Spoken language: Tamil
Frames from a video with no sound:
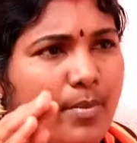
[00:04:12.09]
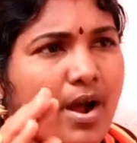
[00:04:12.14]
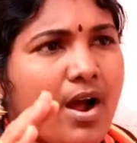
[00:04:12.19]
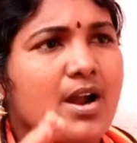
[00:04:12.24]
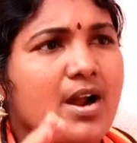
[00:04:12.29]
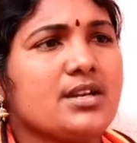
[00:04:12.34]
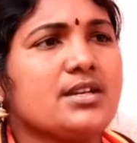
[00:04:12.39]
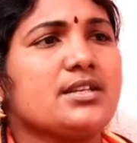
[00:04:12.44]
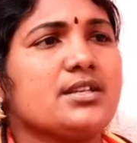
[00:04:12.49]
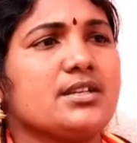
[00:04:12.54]

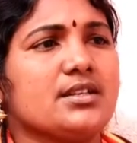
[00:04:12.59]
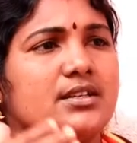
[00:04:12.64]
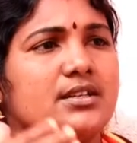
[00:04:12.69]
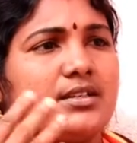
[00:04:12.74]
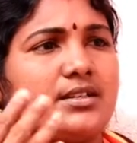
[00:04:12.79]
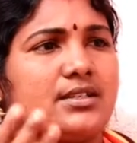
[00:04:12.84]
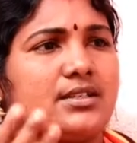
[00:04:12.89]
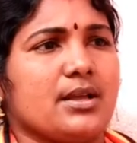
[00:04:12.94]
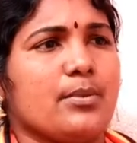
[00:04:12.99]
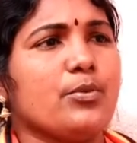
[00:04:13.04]
மாற்று
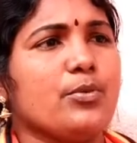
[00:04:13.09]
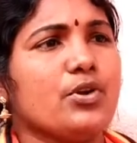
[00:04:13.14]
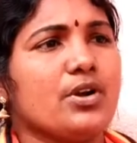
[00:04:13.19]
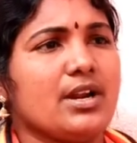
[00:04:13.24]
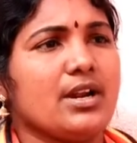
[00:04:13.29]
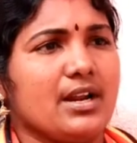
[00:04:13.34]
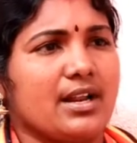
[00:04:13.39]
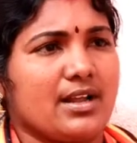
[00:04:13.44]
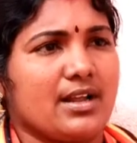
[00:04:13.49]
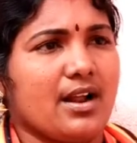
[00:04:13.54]
சமூக
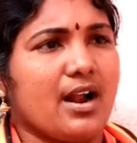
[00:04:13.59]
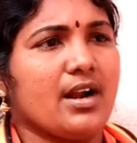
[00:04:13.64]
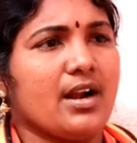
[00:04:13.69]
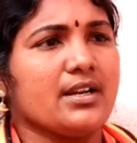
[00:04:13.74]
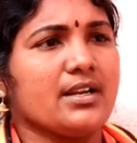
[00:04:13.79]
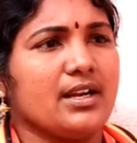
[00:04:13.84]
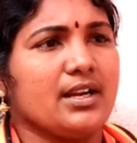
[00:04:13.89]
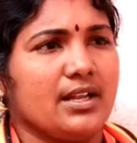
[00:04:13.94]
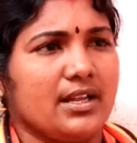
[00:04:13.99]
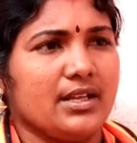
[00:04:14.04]
நல
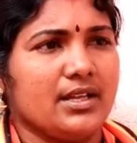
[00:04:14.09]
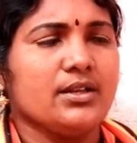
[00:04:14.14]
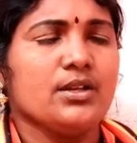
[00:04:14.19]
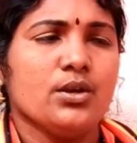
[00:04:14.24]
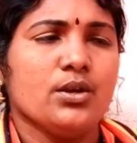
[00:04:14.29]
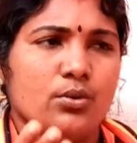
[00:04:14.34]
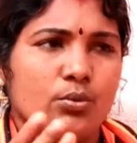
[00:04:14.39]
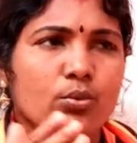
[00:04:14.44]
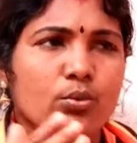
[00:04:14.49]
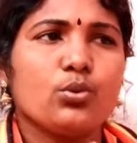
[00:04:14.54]
காடுகளை
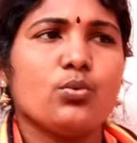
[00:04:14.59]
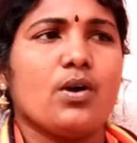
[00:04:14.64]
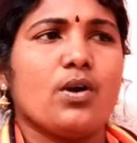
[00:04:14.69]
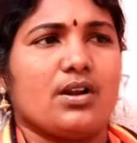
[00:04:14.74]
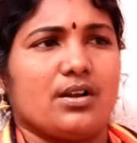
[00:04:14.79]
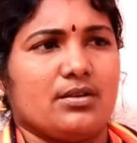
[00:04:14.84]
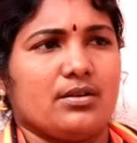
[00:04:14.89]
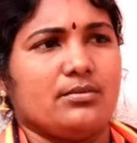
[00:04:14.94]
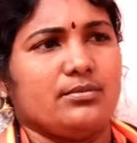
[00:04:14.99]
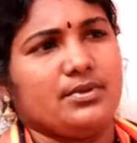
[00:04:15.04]

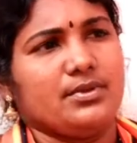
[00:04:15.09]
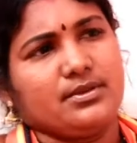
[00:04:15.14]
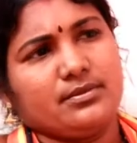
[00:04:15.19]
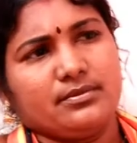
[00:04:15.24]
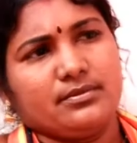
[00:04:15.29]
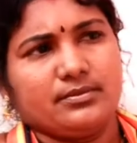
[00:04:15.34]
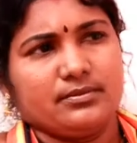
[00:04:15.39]
உருவாக்கணும்